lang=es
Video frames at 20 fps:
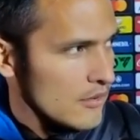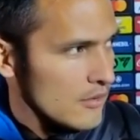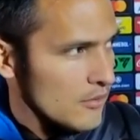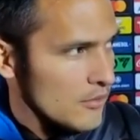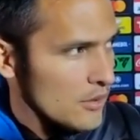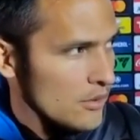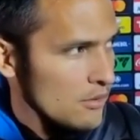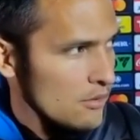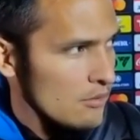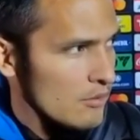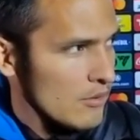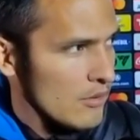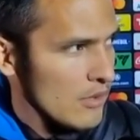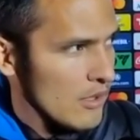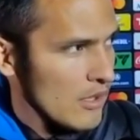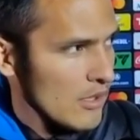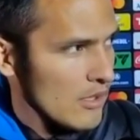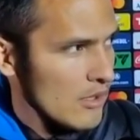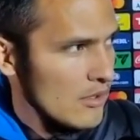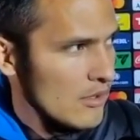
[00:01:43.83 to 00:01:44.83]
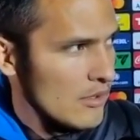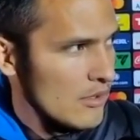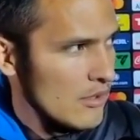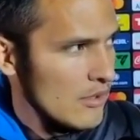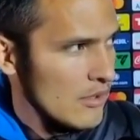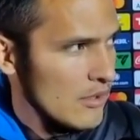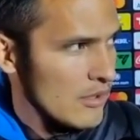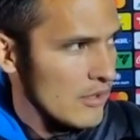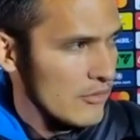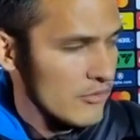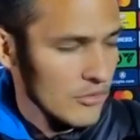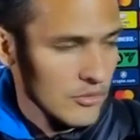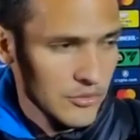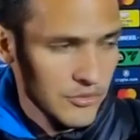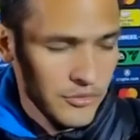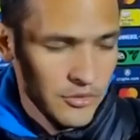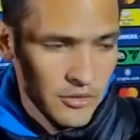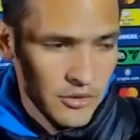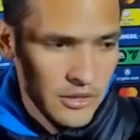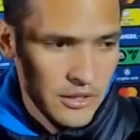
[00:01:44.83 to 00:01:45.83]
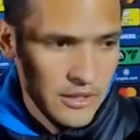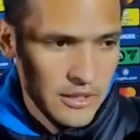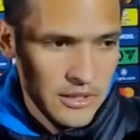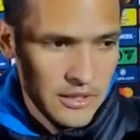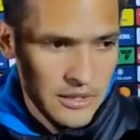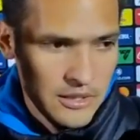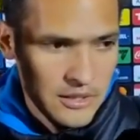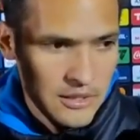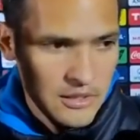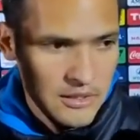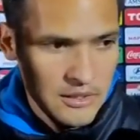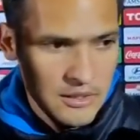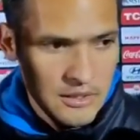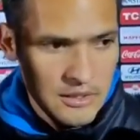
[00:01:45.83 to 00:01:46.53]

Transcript: bueno, buscar eh, soluciones a,